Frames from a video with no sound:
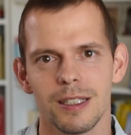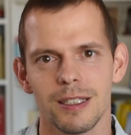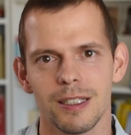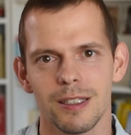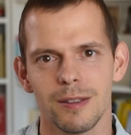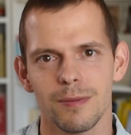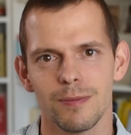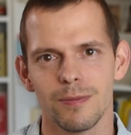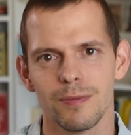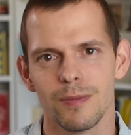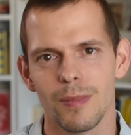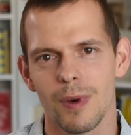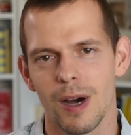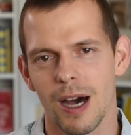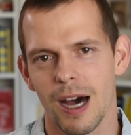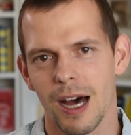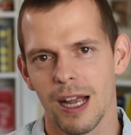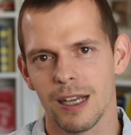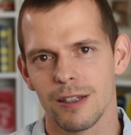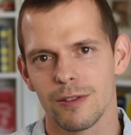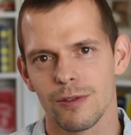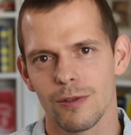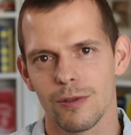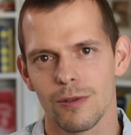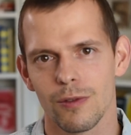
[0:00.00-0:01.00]
einem
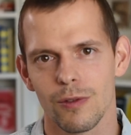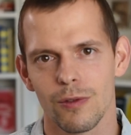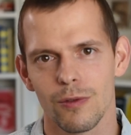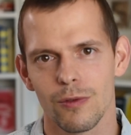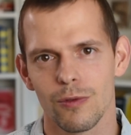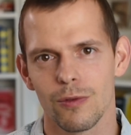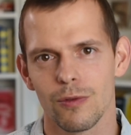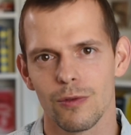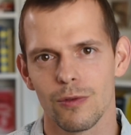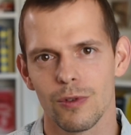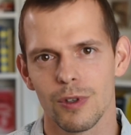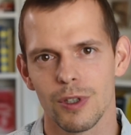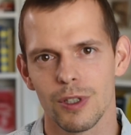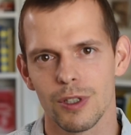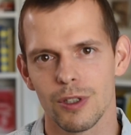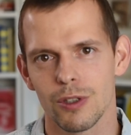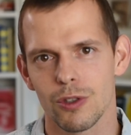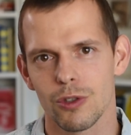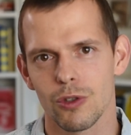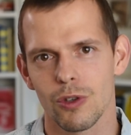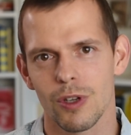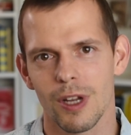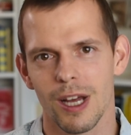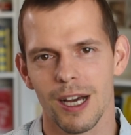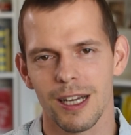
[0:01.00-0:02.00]
An in
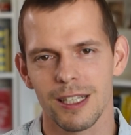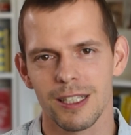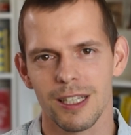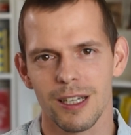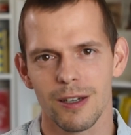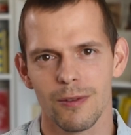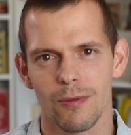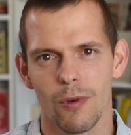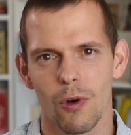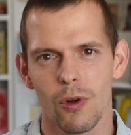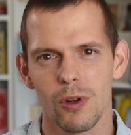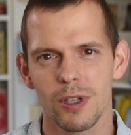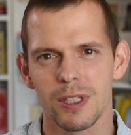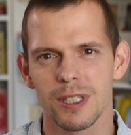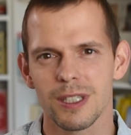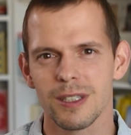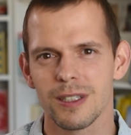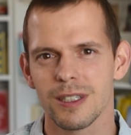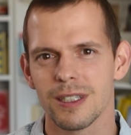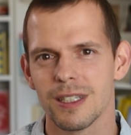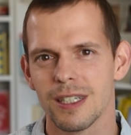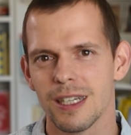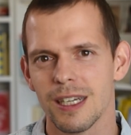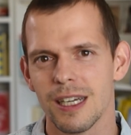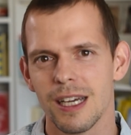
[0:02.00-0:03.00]
so einer Art
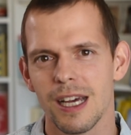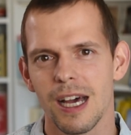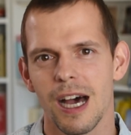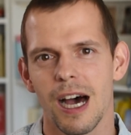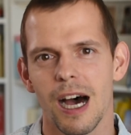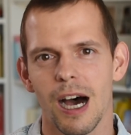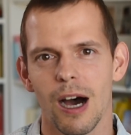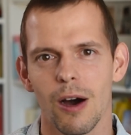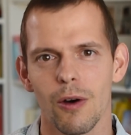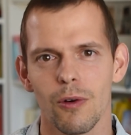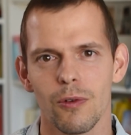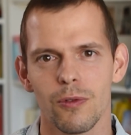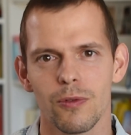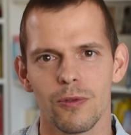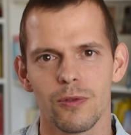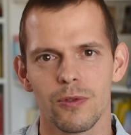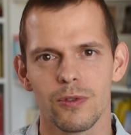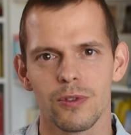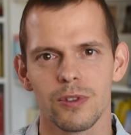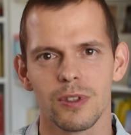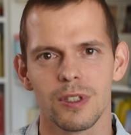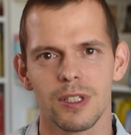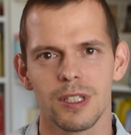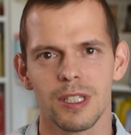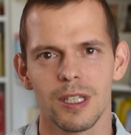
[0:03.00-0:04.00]
Revolte
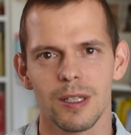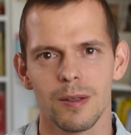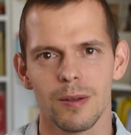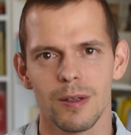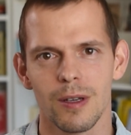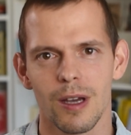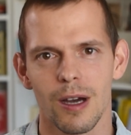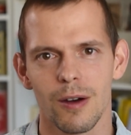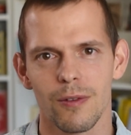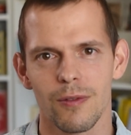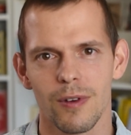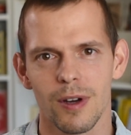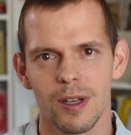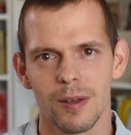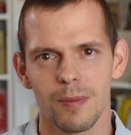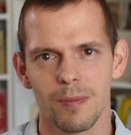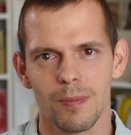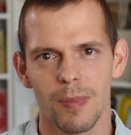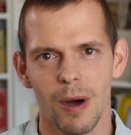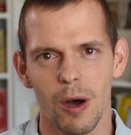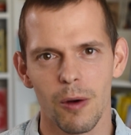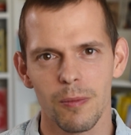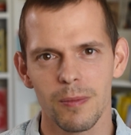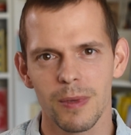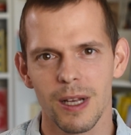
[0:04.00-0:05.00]
auf die auf einen
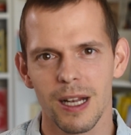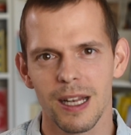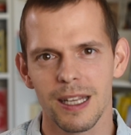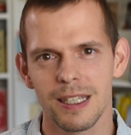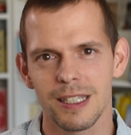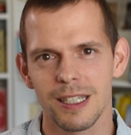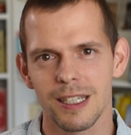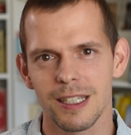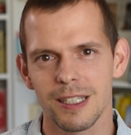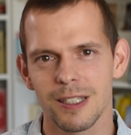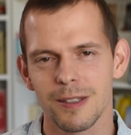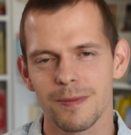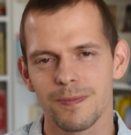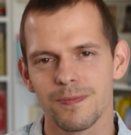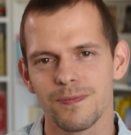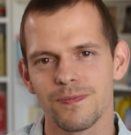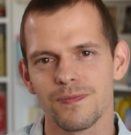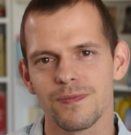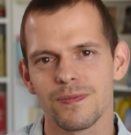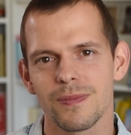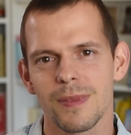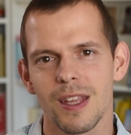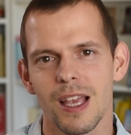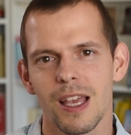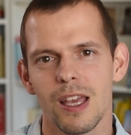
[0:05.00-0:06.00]
Baum klettert
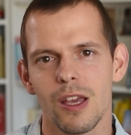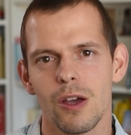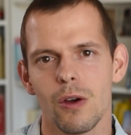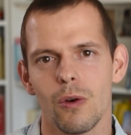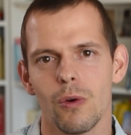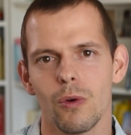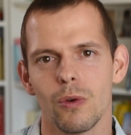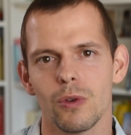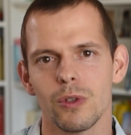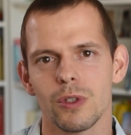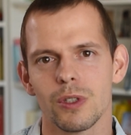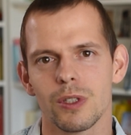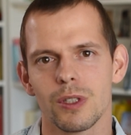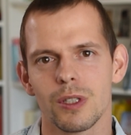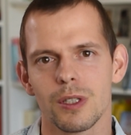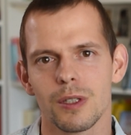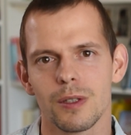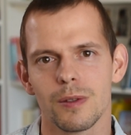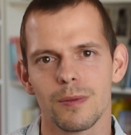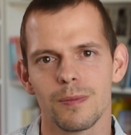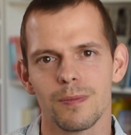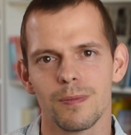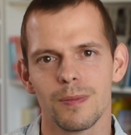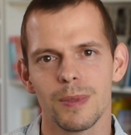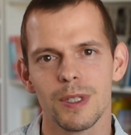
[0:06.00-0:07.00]
und
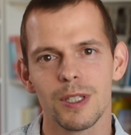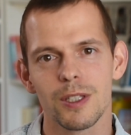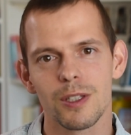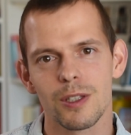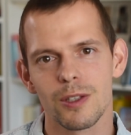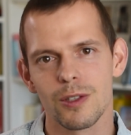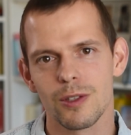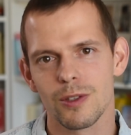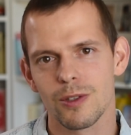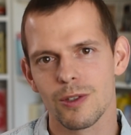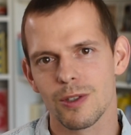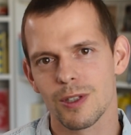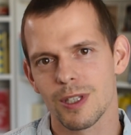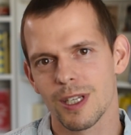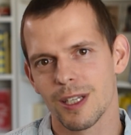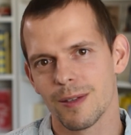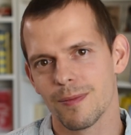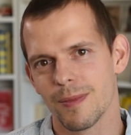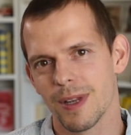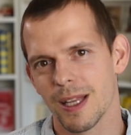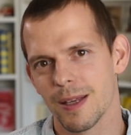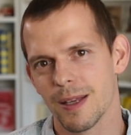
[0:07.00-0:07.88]
bis zu seinem